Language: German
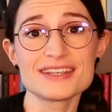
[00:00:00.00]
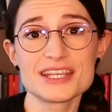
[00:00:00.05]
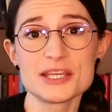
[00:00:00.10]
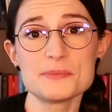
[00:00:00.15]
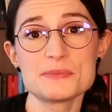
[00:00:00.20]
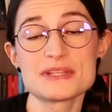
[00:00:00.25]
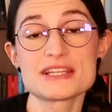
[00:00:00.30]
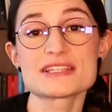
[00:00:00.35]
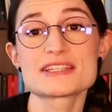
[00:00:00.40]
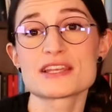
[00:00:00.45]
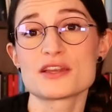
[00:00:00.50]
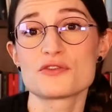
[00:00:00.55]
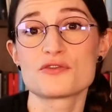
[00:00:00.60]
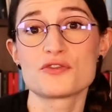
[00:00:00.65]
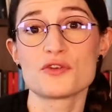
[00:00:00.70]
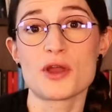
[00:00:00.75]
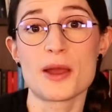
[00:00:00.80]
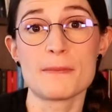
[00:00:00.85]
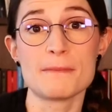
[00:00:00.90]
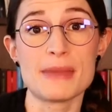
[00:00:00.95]
gibt es
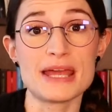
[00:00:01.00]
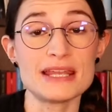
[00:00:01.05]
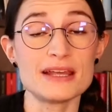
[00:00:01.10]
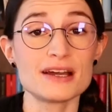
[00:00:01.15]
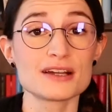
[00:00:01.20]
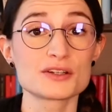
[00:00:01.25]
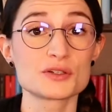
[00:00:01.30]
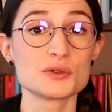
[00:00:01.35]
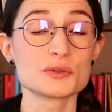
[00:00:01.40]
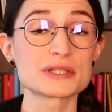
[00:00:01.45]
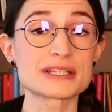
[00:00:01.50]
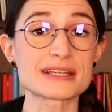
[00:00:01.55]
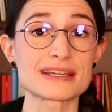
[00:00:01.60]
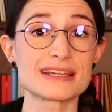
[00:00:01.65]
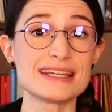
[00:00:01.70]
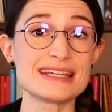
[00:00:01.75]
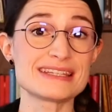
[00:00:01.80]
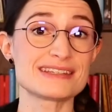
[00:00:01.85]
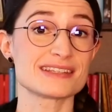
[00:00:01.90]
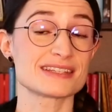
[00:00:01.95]
für Männer
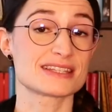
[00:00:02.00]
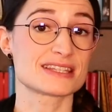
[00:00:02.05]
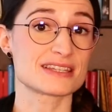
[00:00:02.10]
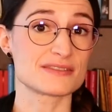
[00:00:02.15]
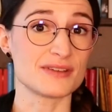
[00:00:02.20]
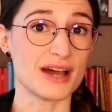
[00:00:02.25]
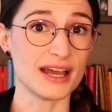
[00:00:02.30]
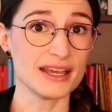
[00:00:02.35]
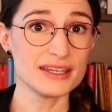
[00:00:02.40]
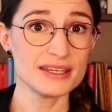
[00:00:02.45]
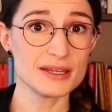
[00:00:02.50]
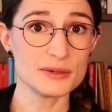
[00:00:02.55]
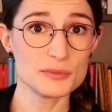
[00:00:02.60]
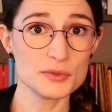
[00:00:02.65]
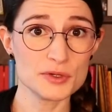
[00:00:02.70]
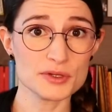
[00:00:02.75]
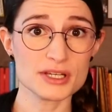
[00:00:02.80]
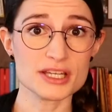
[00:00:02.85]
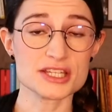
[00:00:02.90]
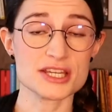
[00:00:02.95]
konkret zwei
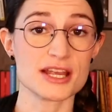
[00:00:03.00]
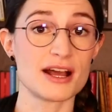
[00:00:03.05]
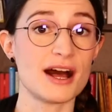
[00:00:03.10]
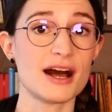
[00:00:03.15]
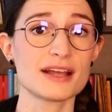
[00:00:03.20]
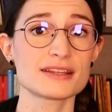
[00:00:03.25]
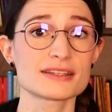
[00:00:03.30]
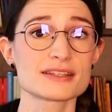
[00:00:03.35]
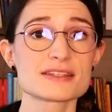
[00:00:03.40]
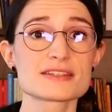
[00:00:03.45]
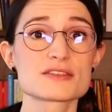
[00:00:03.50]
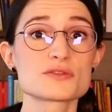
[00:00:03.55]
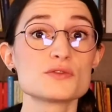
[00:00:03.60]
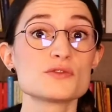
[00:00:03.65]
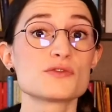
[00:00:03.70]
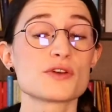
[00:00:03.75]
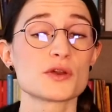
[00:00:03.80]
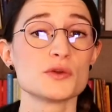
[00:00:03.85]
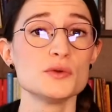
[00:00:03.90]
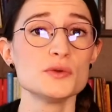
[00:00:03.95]
mögliche Arten zu
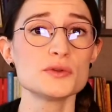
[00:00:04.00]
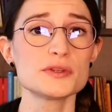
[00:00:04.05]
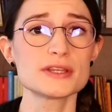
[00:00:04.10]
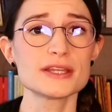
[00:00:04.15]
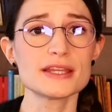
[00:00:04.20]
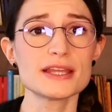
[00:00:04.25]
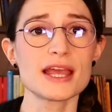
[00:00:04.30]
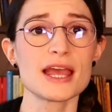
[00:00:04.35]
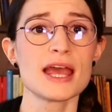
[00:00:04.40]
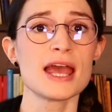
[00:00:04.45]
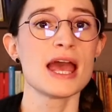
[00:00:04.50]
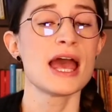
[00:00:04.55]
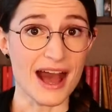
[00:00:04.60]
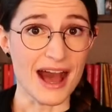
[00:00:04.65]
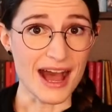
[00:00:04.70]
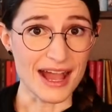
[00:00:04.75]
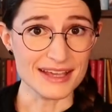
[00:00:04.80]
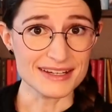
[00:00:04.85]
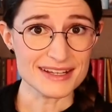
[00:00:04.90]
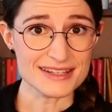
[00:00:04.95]
verhüten.
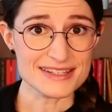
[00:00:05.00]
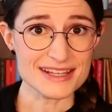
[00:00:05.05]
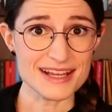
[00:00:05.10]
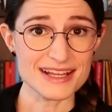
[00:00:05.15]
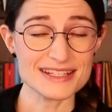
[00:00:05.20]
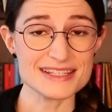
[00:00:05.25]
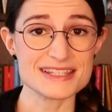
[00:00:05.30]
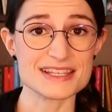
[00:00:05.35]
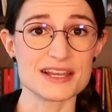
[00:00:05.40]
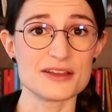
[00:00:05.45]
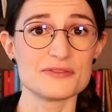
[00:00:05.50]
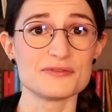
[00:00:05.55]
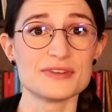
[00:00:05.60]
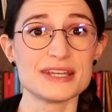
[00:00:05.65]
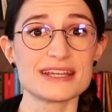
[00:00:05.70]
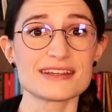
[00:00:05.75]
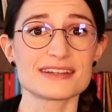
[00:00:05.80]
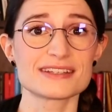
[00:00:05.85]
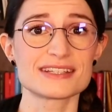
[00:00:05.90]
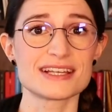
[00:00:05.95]
Einerseits
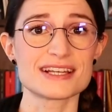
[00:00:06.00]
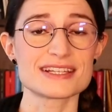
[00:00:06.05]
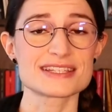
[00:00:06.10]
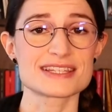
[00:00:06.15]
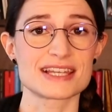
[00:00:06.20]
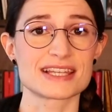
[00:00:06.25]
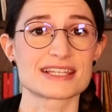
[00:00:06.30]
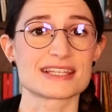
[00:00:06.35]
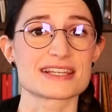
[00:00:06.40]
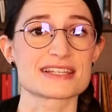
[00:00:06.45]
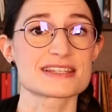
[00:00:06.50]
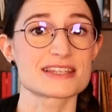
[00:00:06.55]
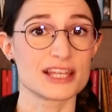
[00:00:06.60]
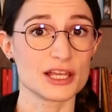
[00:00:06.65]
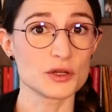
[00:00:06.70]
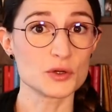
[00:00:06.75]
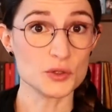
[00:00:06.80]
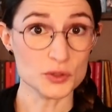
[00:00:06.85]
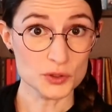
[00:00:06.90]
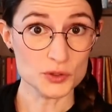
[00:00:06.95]
wäre das das
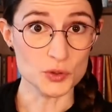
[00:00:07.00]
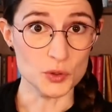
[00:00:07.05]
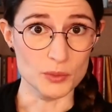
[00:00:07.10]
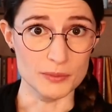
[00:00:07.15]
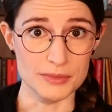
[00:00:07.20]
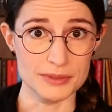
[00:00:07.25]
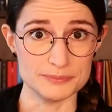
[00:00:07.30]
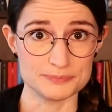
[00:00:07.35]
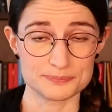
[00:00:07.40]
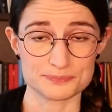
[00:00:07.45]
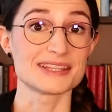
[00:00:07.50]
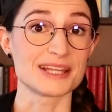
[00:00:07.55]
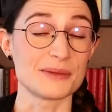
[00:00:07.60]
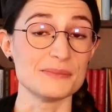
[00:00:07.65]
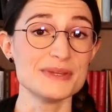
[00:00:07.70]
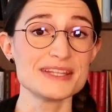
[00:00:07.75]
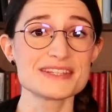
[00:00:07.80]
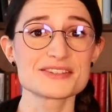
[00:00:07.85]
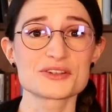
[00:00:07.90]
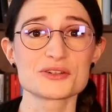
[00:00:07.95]
Kondom.
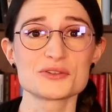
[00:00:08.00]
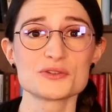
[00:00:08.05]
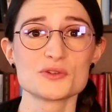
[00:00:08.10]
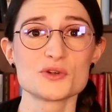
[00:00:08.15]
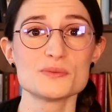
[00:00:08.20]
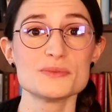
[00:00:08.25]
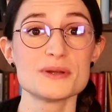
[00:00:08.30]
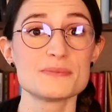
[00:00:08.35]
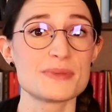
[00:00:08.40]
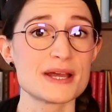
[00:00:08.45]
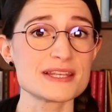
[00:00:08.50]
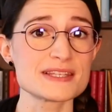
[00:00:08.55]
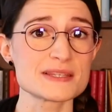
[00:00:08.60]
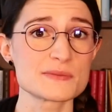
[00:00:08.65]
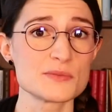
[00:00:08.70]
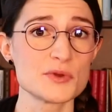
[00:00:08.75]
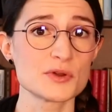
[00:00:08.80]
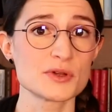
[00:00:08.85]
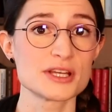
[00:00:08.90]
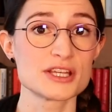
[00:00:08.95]
Damit Kondome
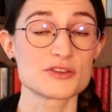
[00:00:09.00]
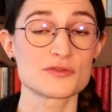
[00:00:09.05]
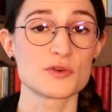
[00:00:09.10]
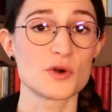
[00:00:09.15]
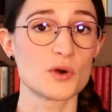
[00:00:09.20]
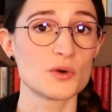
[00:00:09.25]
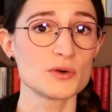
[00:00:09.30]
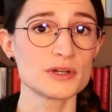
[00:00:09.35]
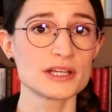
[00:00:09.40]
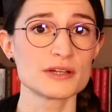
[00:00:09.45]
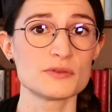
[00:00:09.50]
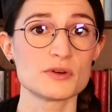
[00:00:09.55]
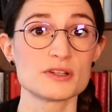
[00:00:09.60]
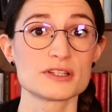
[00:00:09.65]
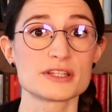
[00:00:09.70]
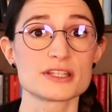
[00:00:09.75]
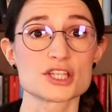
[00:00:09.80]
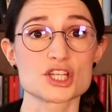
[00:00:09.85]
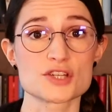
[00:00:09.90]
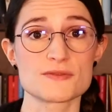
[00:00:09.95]
bestmöglich vor
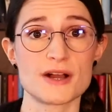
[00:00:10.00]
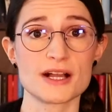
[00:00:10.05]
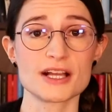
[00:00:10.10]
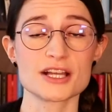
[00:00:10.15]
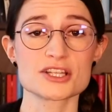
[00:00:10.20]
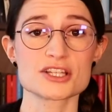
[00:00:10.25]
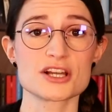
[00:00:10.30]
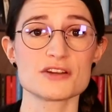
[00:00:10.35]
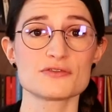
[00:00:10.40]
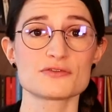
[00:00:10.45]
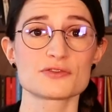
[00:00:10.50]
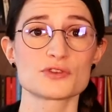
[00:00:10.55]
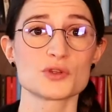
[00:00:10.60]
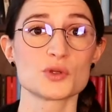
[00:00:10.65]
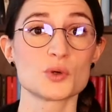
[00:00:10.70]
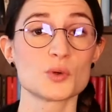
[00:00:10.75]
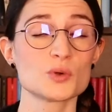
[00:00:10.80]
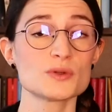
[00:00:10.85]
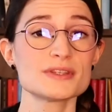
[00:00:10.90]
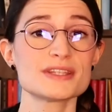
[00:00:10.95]
ungewollten Schwangerschaften
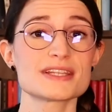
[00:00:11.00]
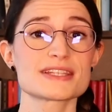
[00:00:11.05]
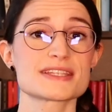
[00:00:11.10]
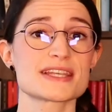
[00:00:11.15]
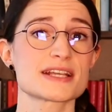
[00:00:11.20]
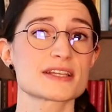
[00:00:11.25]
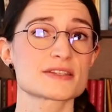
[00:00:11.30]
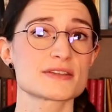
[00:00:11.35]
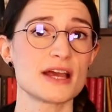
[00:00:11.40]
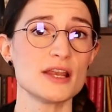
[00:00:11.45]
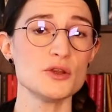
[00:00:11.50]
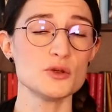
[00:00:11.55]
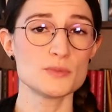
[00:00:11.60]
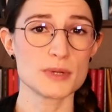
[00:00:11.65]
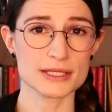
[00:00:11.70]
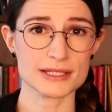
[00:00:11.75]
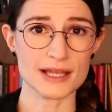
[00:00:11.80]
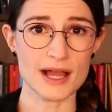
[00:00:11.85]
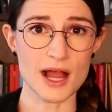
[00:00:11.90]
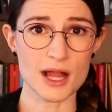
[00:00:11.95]
und sexuell
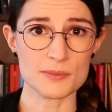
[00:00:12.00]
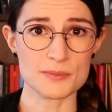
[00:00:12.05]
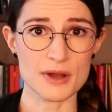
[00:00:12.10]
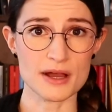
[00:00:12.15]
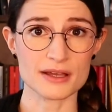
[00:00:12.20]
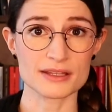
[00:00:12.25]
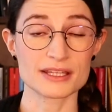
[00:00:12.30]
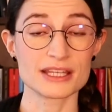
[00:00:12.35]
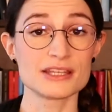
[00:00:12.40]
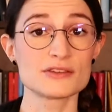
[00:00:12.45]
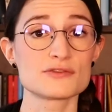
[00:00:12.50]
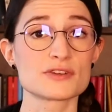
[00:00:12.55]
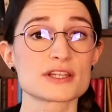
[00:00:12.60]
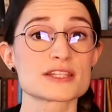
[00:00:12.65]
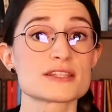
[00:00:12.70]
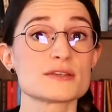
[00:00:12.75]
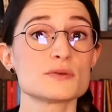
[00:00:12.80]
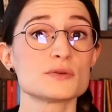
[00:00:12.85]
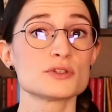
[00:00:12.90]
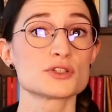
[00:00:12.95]
übertragbaren
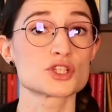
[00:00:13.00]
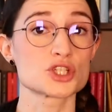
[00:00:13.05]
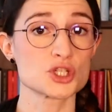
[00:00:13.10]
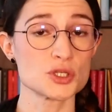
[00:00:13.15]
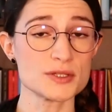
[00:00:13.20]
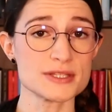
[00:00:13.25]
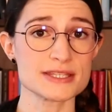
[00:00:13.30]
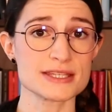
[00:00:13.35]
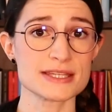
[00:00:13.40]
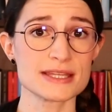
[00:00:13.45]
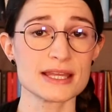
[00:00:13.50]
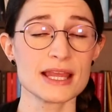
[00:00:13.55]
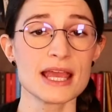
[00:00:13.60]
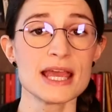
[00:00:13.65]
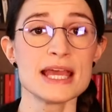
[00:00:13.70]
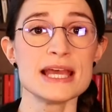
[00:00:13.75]
Infektionen schützen,